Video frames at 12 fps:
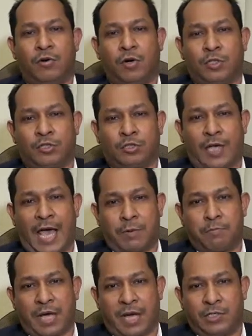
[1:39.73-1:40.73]
অন্তত
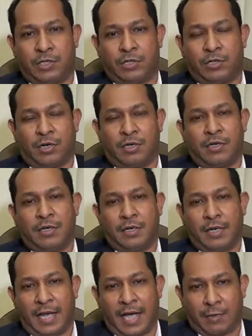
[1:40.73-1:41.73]
একবারের জন্য
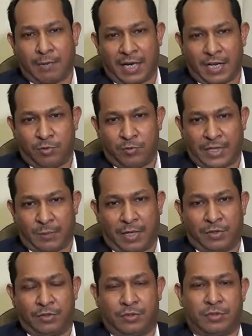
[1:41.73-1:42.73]
ন্যায়পালের ভূমিকা
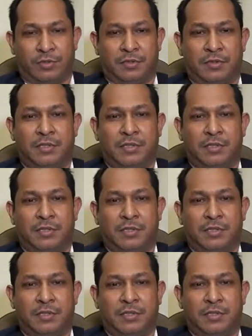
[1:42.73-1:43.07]
পালন করুন